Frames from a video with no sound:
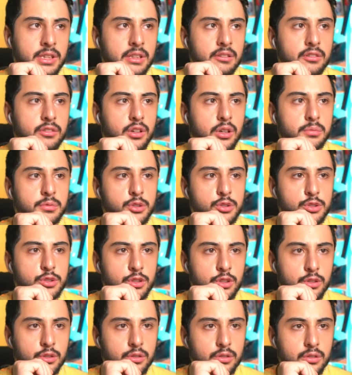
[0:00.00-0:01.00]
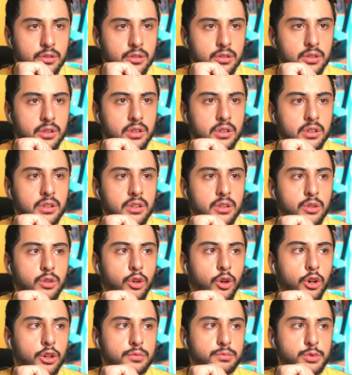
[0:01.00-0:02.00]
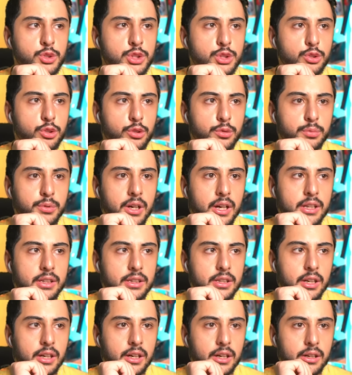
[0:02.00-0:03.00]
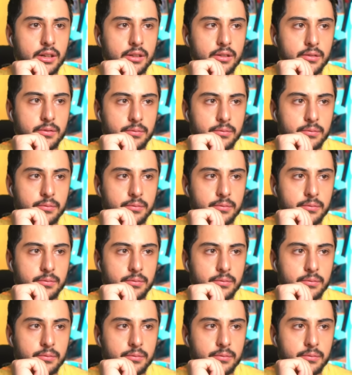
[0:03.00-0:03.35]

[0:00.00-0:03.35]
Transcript: TV Woman üzgün. Korkmuş durumda hatta.